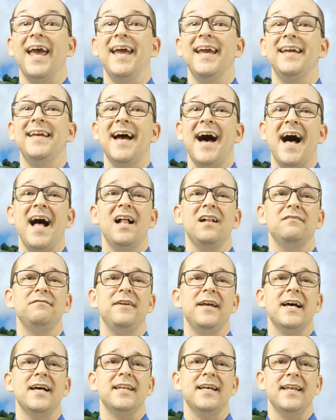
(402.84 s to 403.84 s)

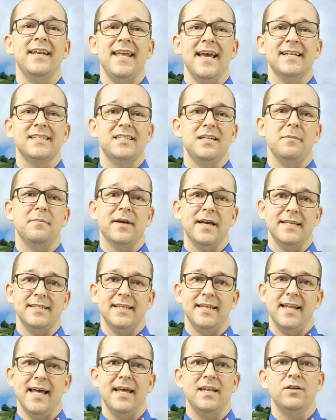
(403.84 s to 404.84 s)
Egal wer der nächste
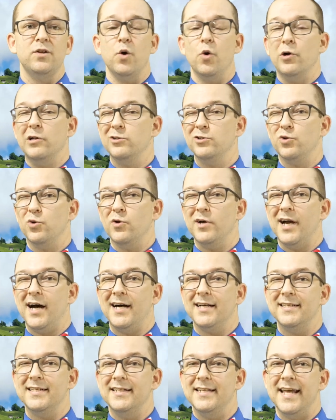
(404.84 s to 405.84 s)
Präsident oder
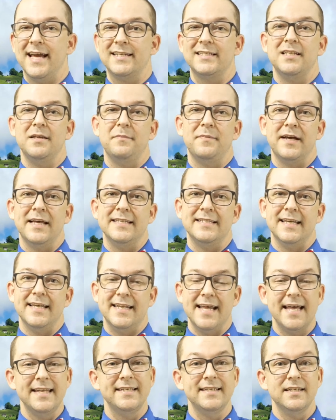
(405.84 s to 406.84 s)
sogar die nächste
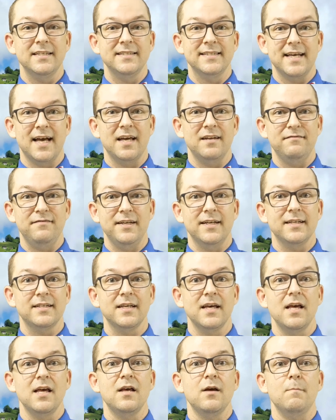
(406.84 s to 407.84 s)
Präsidentin sein
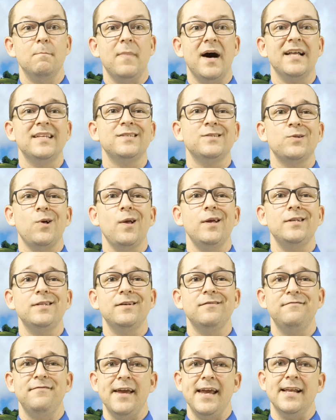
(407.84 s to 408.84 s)
wird, man
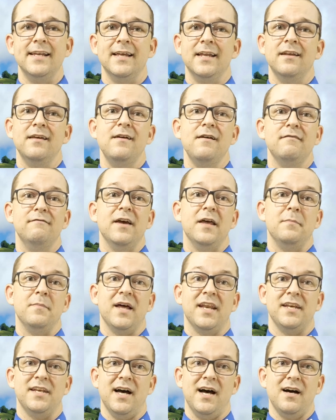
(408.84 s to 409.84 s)
sollte wählen, wenn
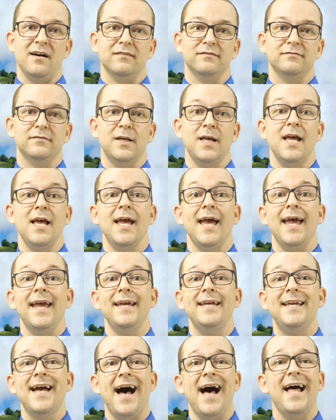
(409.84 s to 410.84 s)
man darf.
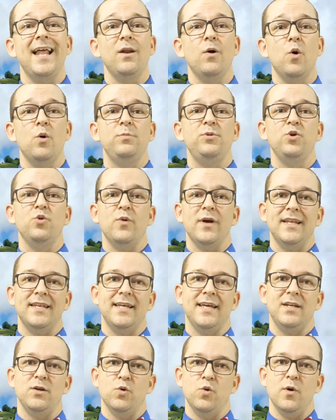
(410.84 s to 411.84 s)
Egal ob du
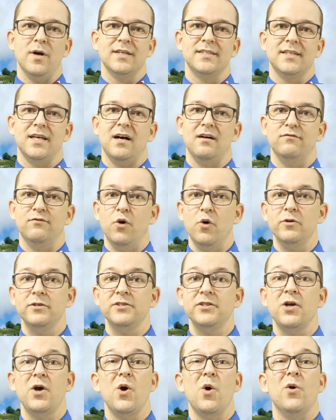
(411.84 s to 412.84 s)
in den USA
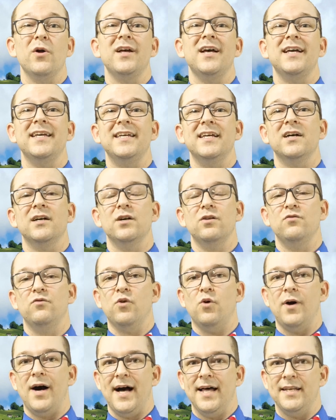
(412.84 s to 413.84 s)
wohnst oder
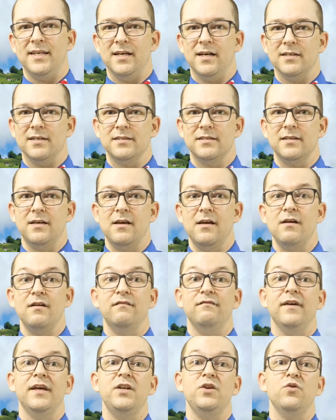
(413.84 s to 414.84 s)
irgendwo anders.
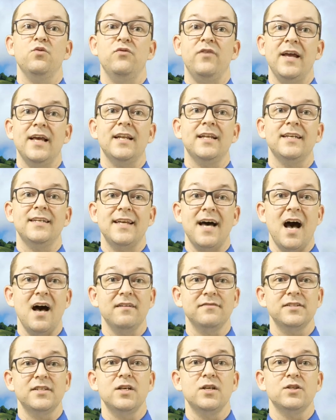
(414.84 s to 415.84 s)
Wenn du wählen
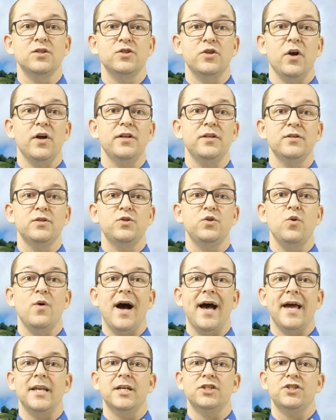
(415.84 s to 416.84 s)
darfst, solltest du
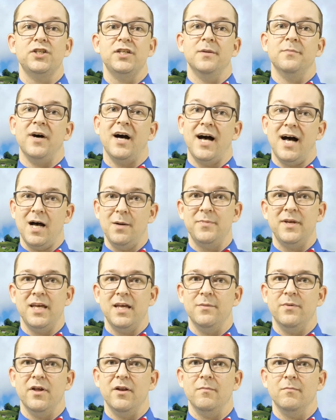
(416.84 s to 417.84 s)
eine Stimme
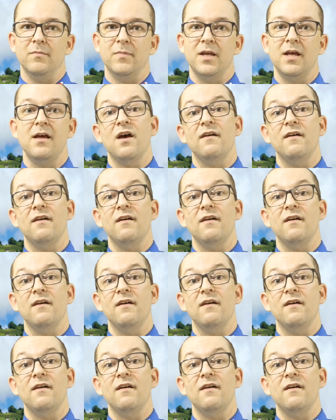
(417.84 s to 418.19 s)
abgeben.